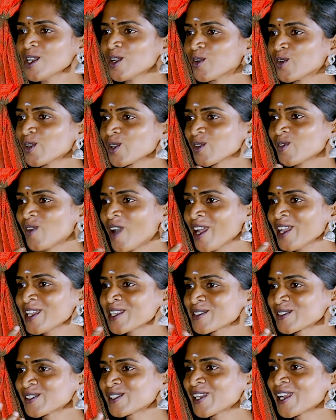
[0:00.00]
உனக்கு வாய்ஸ்
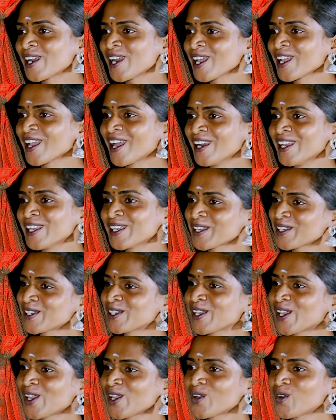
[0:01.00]
வந்து நல்லா கணி
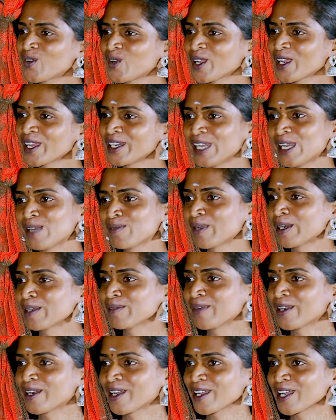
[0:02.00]
கணின்னு கேட்கும் உனக்கு கிண்டல் பண்ண
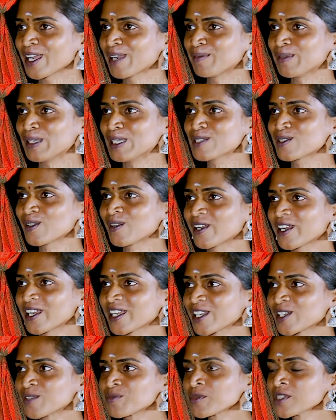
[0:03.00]
மாட்டாங்க அப்படின்னு
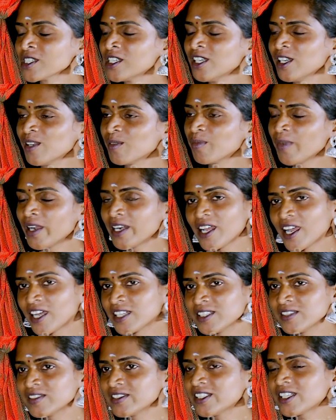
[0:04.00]
சொல்றாங்க பட்
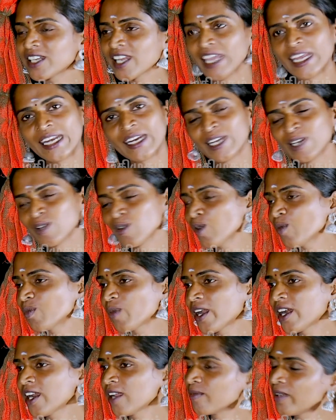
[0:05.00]
அது வந்து நான் என்னென்னவோ
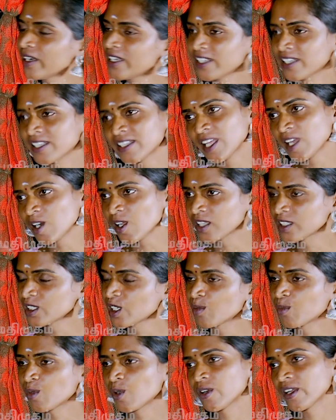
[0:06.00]
பண்ணேன் பட் இருந்தாலும் அது
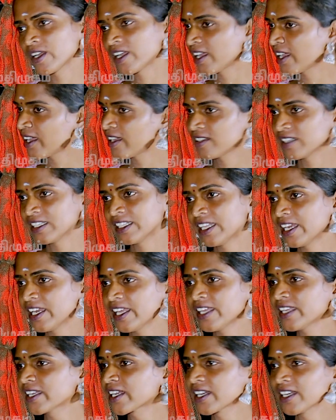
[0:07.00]
நம்மளோட இதுலயே
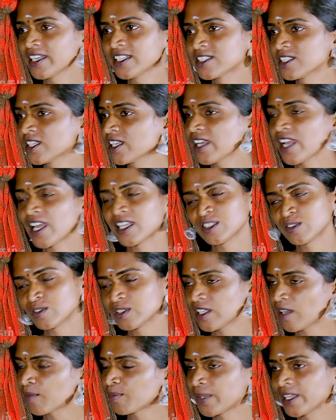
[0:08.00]
இருக்குல்ல ஜின் அது
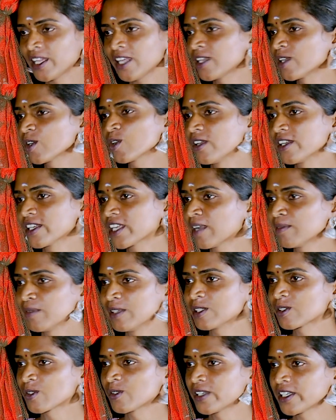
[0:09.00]
வந்து அப்படிதான் இருக்கும் இருக்கு
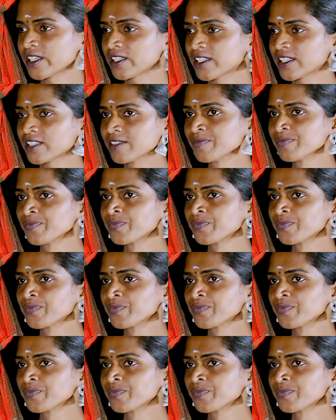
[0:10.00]
அப்படின்னு சொல்லிட்டு இருந்தேன்